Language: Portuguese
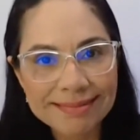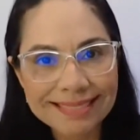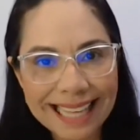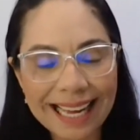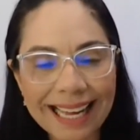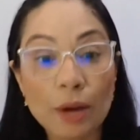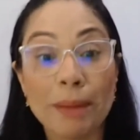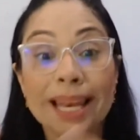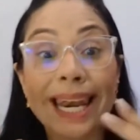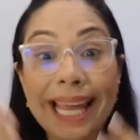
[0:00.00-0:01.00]
tá? É um
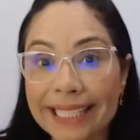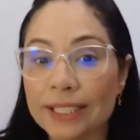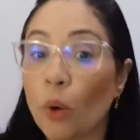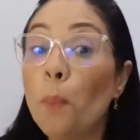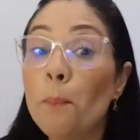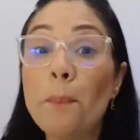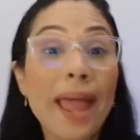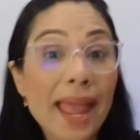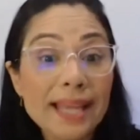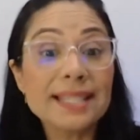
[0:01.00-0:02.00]
alerta. O
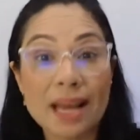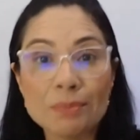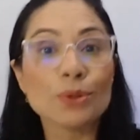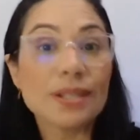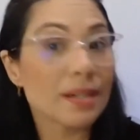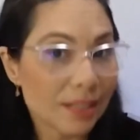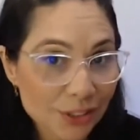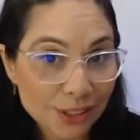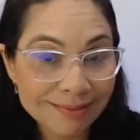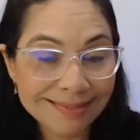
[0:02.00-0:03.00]
pé está
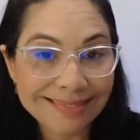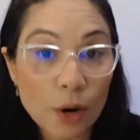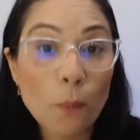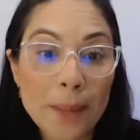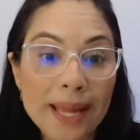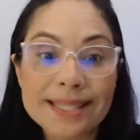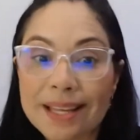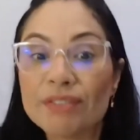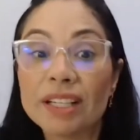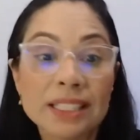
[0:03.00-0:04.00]
mostrando o pé
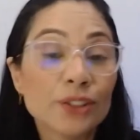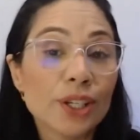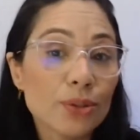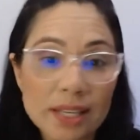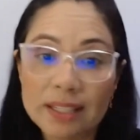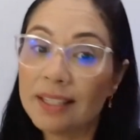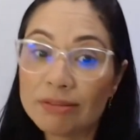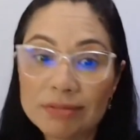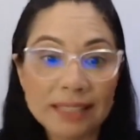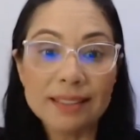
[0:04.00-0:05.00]
está falando que o sangue
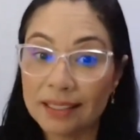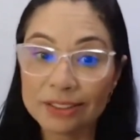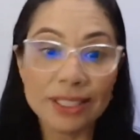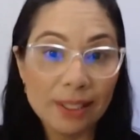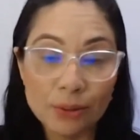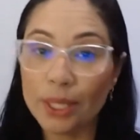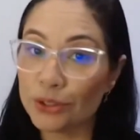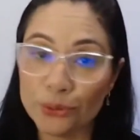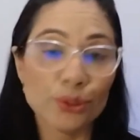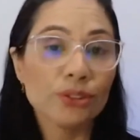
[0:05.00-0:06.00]
não está tendo ali o
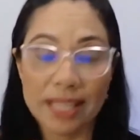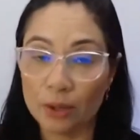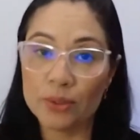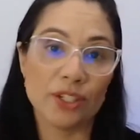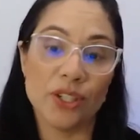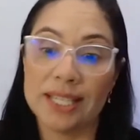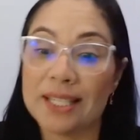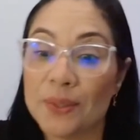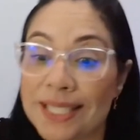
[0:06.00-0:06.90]
retorno, né, a oxigenação